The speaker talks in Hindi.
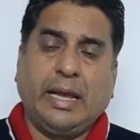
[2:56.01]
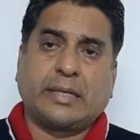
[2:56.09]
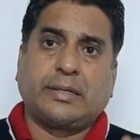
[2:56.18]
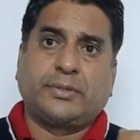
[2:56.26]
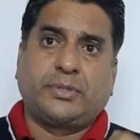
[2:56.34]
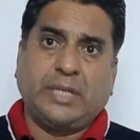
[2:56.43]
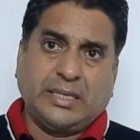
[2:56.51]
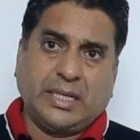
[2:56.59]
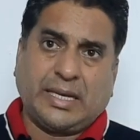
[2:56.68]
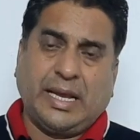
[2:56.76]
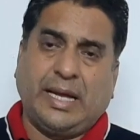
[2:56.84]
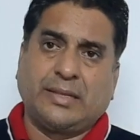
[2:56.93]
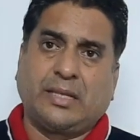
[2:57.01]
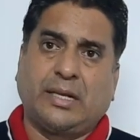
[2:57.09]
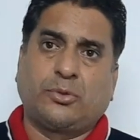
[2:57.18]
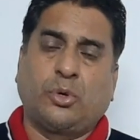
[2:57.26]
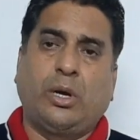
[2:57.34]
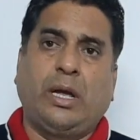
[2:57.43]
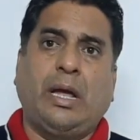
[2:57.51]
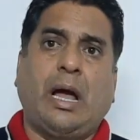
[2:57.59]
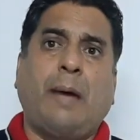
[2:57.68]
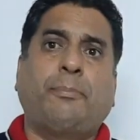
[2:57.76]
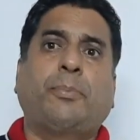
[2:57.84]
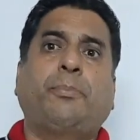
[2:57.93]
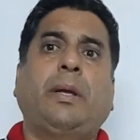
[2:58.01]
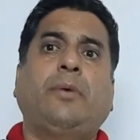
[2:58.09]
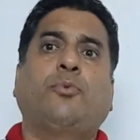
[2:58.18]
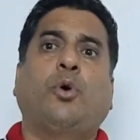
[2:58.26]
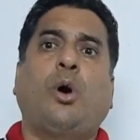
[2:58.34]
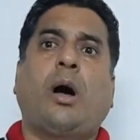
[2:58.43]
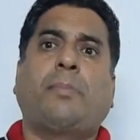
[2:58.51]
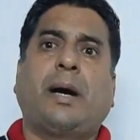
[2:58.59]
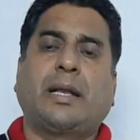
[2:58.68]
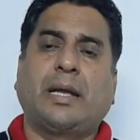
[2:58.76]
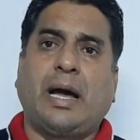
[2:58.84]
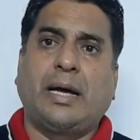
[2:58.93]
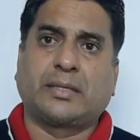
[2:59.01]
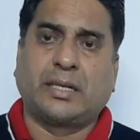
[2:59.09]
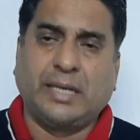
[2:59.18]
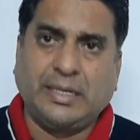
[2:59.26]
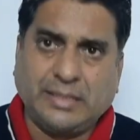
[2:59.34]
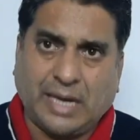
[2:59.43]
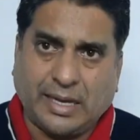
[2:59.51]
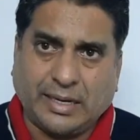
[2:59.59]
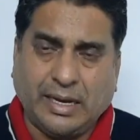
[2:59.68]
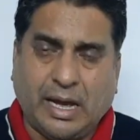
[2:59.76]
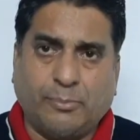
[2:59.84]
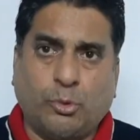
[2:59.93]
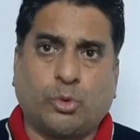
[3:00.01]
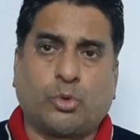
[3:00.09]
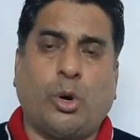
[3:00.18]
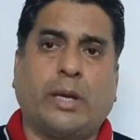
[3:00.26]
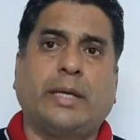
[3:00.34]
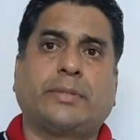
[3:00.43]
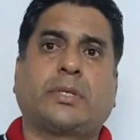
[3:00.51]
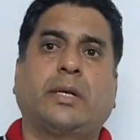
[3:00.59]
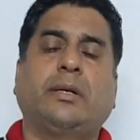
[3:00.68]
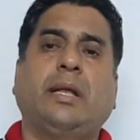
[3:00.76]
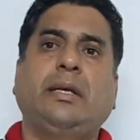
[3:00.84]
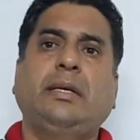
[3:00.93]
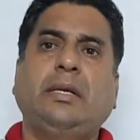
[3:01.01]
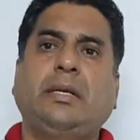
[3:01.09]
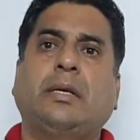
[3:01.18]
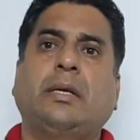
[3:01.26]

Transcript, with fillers: एक ज़िद के अंदर जो है अब भाई वो हमारे हाथ नहीं आ रहे हम उनको अरेस्ट नहीं